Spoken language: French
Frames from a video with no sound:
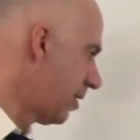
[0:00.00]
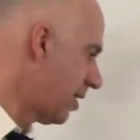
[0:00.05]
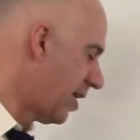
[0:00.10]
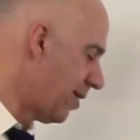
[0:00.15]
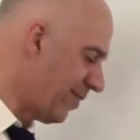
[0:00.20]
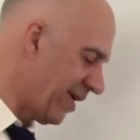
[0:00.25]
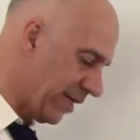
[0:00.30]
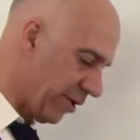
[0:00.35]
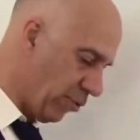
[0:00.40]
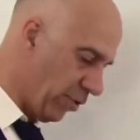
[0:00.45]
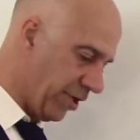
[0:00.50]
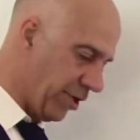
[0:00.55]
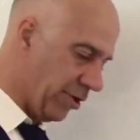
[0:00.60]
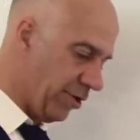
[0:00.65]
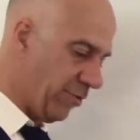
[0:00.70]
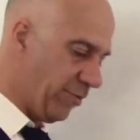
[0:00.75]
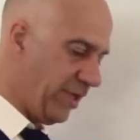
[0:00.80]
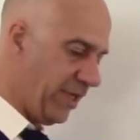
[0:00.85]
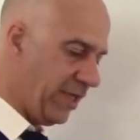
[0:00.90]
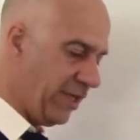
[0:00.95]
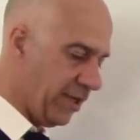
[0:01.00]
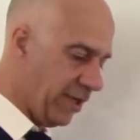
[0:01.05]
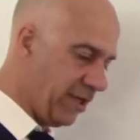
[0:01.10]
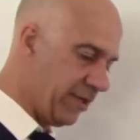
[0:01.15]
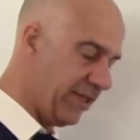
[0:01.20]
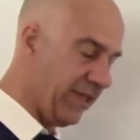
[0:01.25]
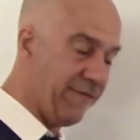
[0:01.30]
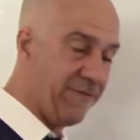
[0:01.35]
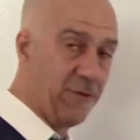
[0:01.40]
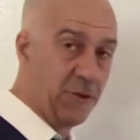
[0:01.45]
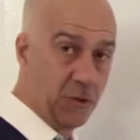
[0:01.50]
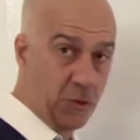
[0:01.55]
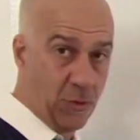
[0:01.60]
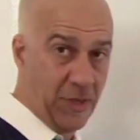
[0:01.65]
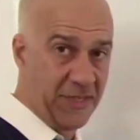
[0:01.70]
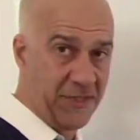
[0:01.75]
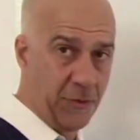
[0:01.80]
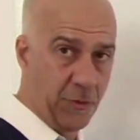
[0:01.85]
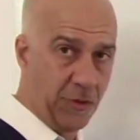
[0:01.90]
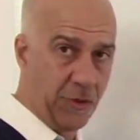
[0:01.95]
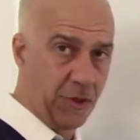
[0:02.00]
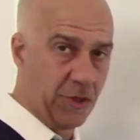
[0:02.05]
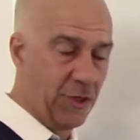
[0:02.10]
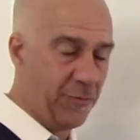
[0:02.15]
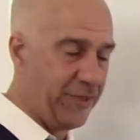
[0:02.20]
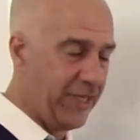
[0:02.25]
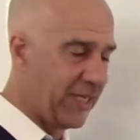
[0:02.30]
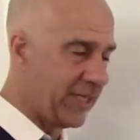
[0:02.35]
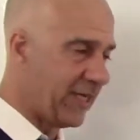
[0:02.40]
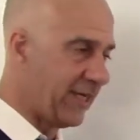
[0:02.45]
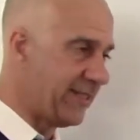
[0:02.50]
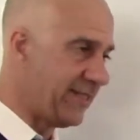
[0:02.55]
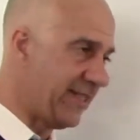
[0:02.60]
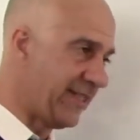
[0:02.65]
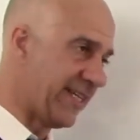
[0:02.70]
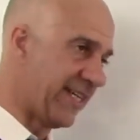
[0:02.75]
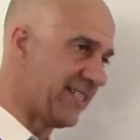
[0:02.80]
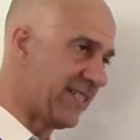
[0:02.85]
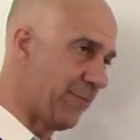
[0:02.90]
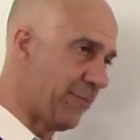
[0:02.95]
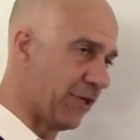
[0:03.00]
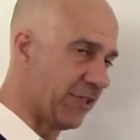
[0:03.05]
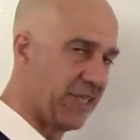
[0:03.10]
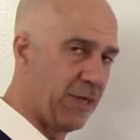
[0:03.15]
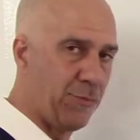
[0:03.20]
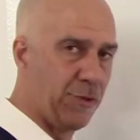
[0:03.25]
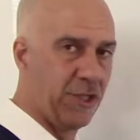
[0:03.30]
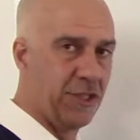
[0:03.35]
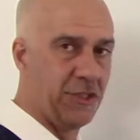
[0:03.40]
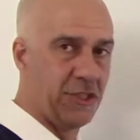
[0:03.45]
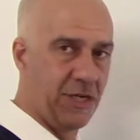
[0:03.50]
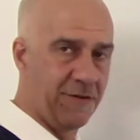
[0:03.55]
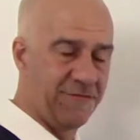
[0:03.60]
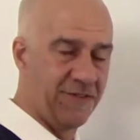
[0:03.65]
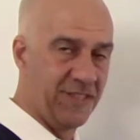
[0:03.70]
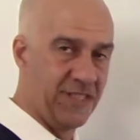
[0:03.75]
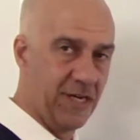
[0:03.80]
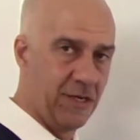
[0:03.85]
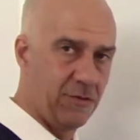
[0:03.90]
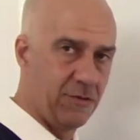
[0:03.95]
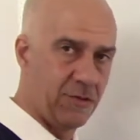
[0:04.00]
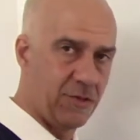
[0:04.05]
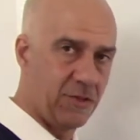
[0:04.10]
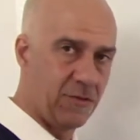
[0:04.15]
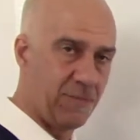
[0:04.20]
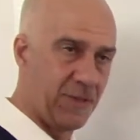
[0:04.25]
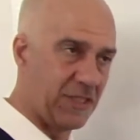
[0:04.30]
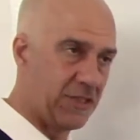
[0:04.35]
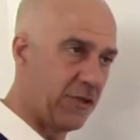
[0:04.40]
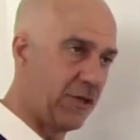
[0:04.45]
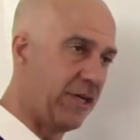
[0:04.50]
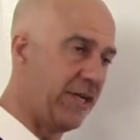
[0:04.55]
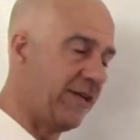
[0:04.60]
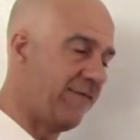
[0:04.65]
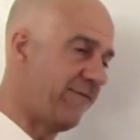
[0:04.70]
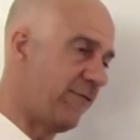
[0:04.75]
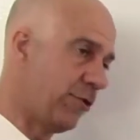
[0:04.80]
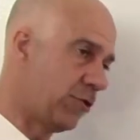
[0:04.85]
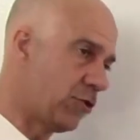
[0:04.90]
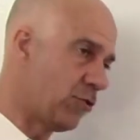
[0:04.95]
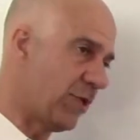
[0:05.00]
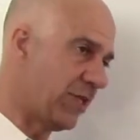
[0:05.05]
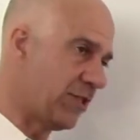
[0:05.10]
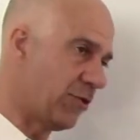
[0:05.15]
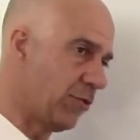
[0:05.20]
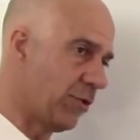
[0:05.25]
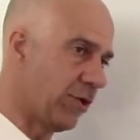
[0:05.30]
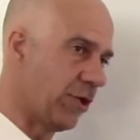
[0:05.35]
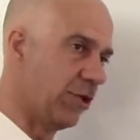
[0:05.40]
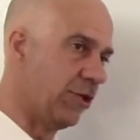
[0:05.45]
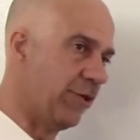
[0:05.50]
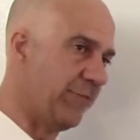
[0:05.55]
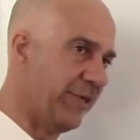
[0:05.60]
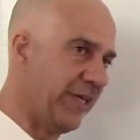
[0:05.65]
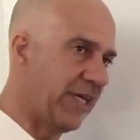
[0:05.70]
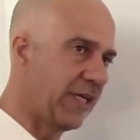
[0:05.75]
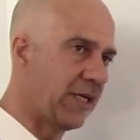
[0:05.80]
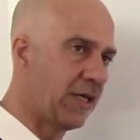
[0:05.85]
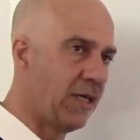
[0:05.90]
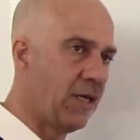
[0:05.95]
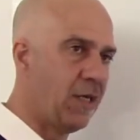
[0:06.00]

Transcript: en macroéconomie, il y a des fluctuations économiques et c'est très important pour les gens en finance parce que les fluctuations économiques